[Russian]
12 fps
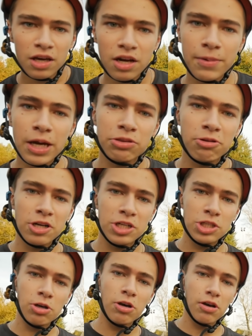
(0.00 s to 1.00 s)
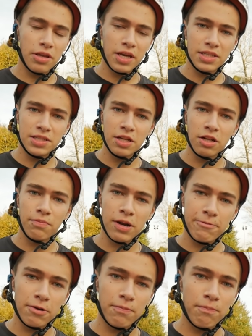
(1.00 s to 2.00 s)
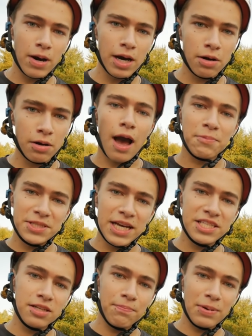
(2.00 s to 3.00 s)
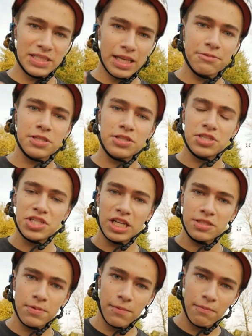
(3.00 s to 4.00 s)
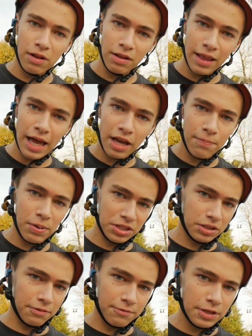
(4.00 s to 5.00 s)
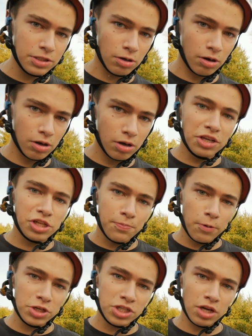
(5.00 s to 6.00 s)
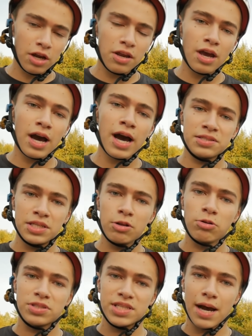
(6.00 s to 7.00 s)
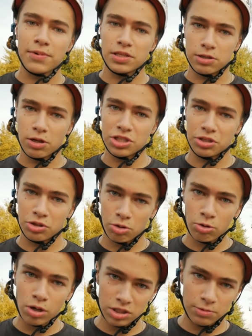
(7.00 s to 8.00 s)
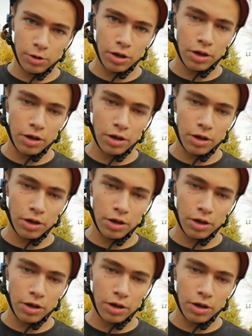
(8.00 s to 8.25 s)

Ребят, только что я сделал бэкфлип-бар. Обязательно поставьте сейчас прям лайк под это видео. И чуть позже я сделаю самый сложный трюк свой